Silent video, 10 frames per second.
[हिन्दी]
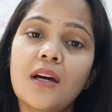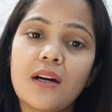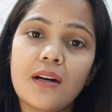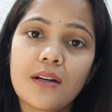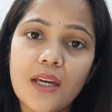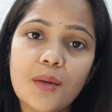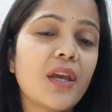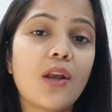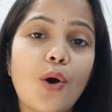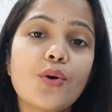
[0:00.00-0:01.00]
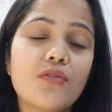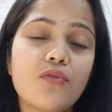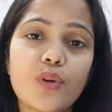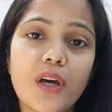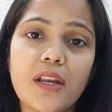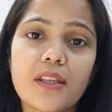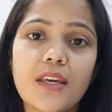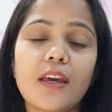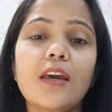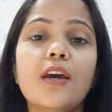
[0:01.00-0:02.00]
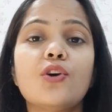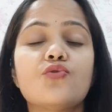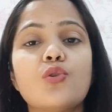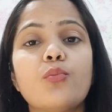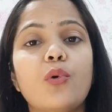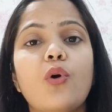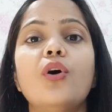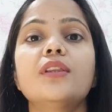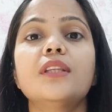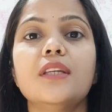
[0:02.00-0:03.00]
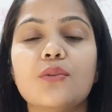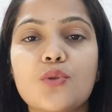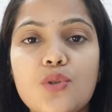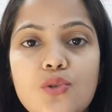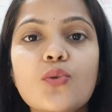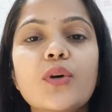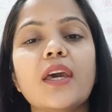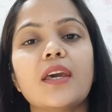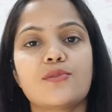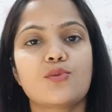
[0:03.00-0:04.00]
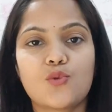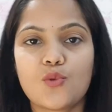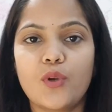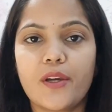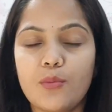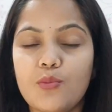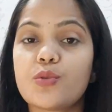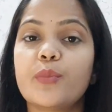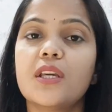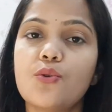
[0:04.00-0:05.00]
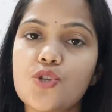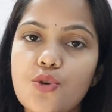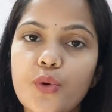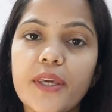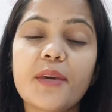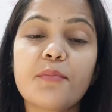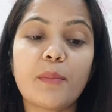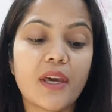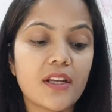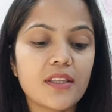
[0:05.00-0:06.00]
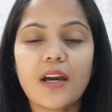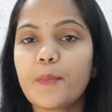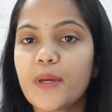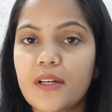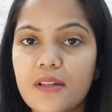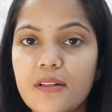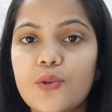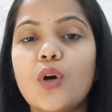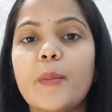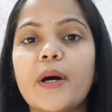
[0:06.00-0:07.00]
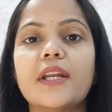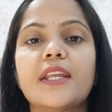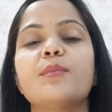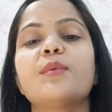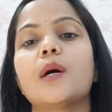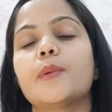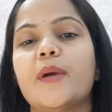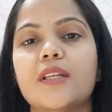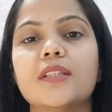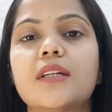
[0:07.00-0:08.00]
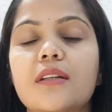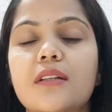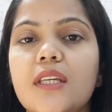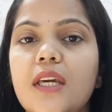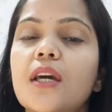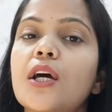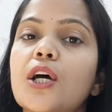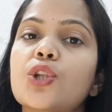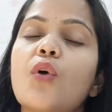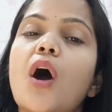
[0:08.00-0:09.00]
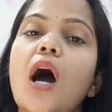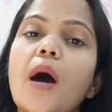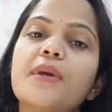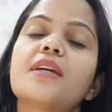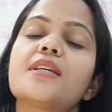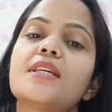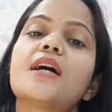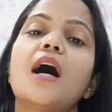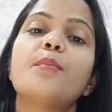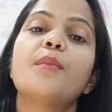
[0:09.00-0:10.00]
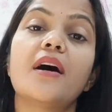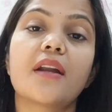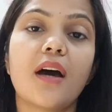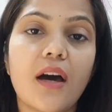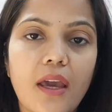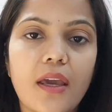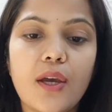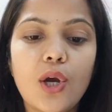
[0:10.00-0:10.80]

आ, कई महिलाओं के फ़ोन आ रहे थे जो बहुत ही उत्सुक हैं इस नोट्स को लेकर मुझे बड़ी खुशी हुई कि मैं मेहनत यहाँ पर कर रही हूँ हमारी टीम यहाँ पर मेहनत कर रही है तो वो आपके किसी काम आ रहा है